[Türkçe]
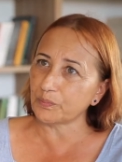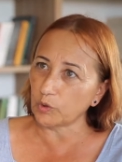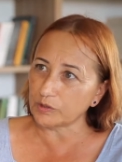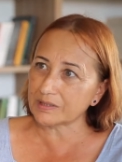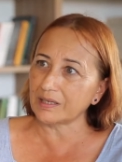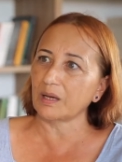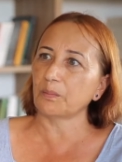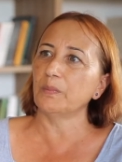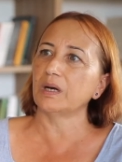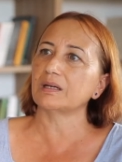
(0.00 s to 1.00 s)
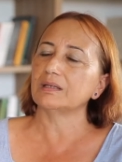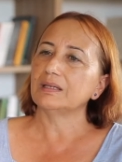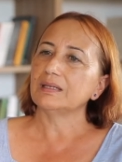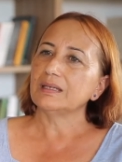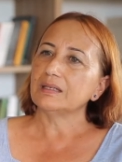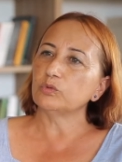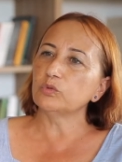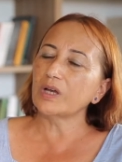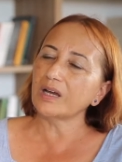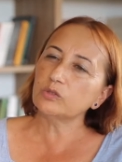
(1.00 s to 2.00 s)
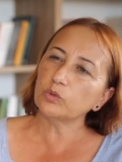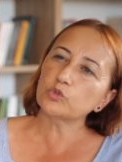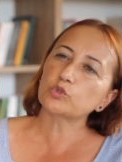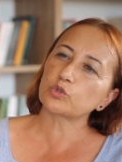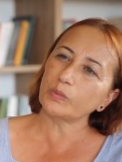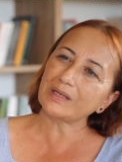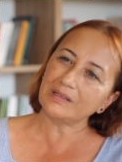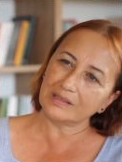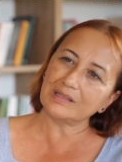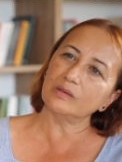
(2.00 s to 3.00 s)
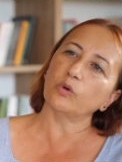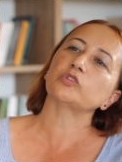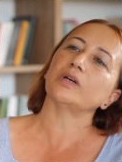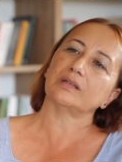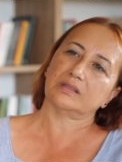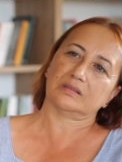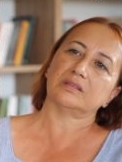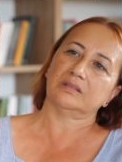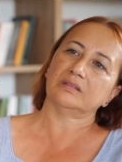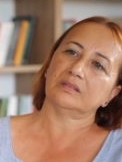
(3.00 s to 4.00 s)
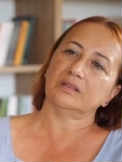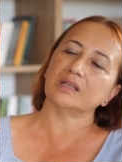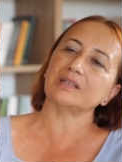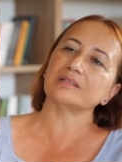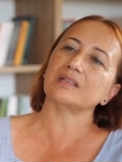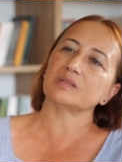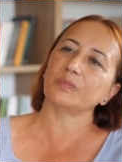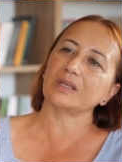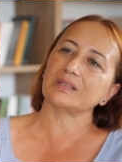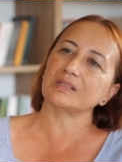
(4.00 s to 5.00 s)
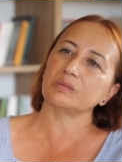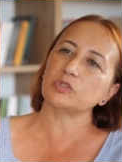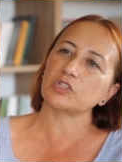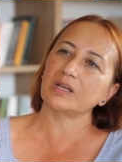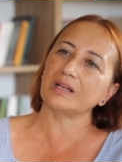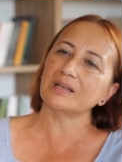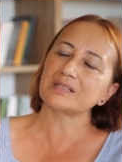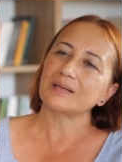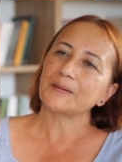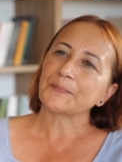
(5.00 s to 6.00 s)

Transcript: politika yapmak, dünyayı dönüştürmekle ilgili ortak e, hareket etmek gibi şeyler.